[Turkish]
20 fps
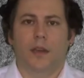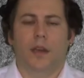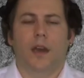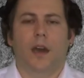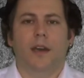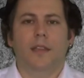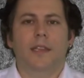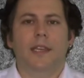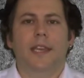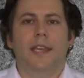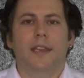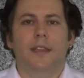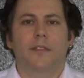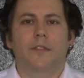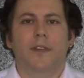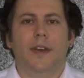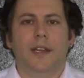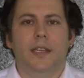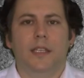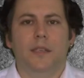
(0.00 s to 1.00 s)
Hadi
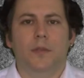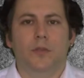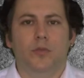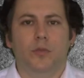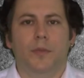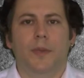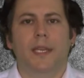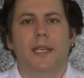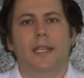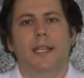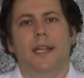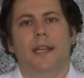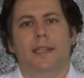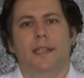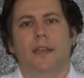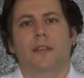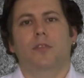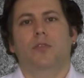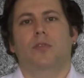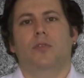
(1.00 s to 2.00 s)
gelin verdiğiniz bu
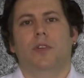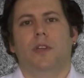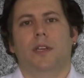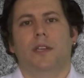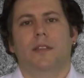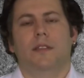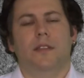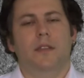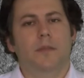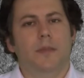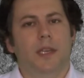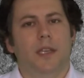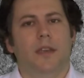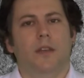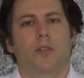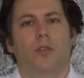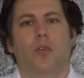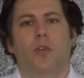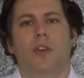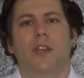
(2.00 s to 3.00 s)
bilgilerden sonra
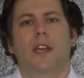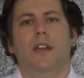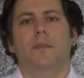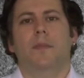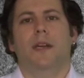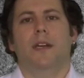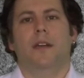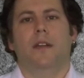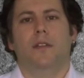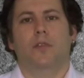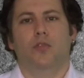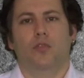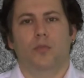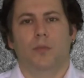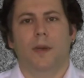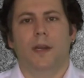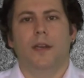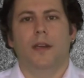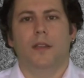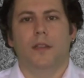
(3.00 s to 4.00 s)
Timken'in oynak makaralı
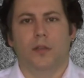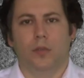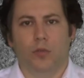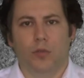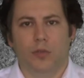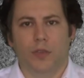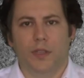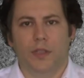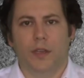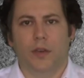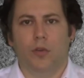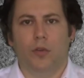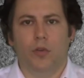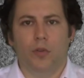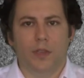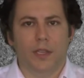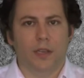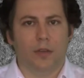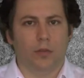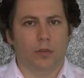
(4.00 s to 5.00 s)
rulman kataloğunda da
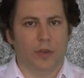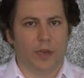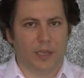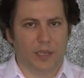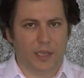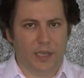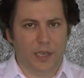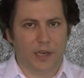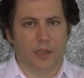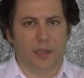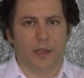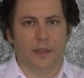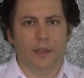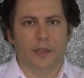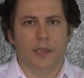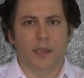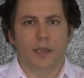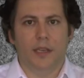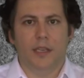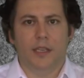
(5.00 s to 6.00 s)
örnek olarak yer alan
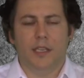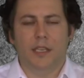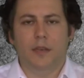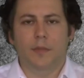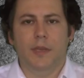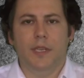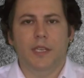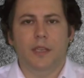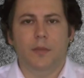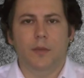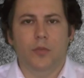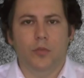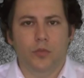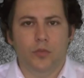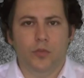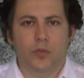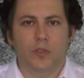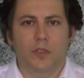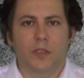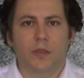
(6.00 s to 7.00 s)

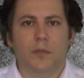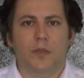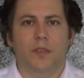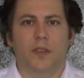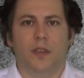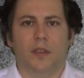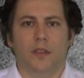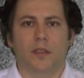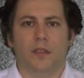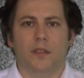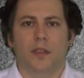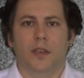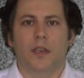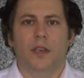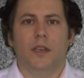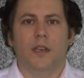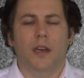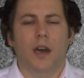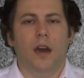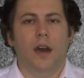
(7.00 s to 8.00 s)
22328
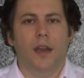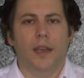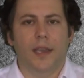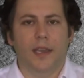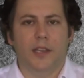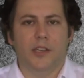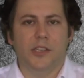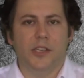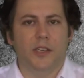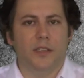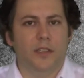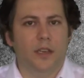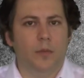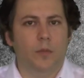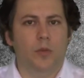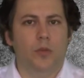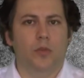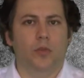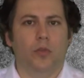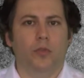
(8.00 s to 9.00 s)

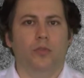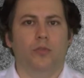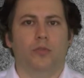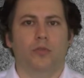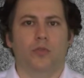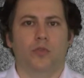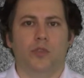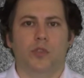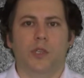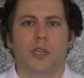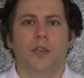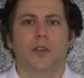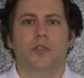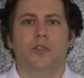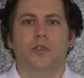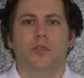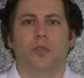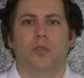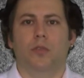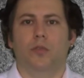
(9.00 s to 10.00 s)

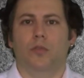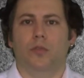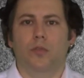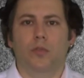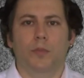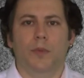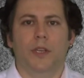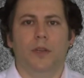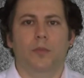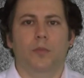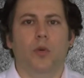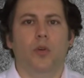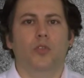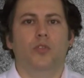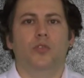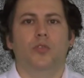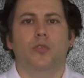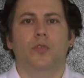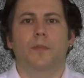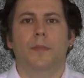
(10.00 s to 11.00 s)
KEJW33C3 kodlu rulmanın
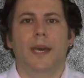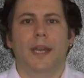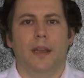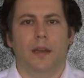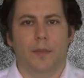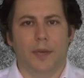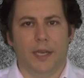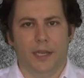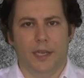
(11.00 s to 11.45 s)
boşluğunu beraber